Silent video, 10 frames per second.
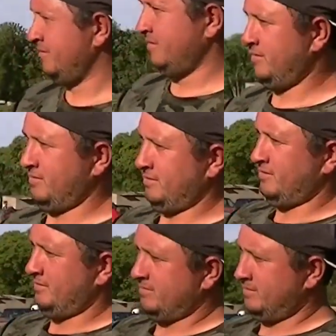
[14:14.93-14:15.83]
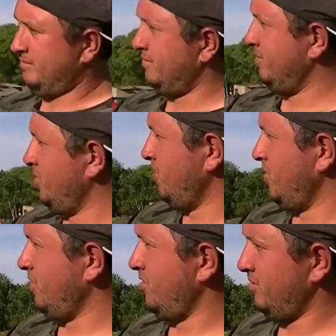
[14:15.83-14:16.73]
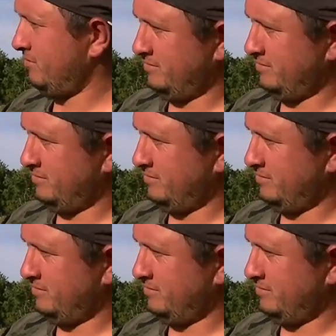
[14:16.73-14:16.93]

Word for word: no se corrió por algún otro motivo. No, no,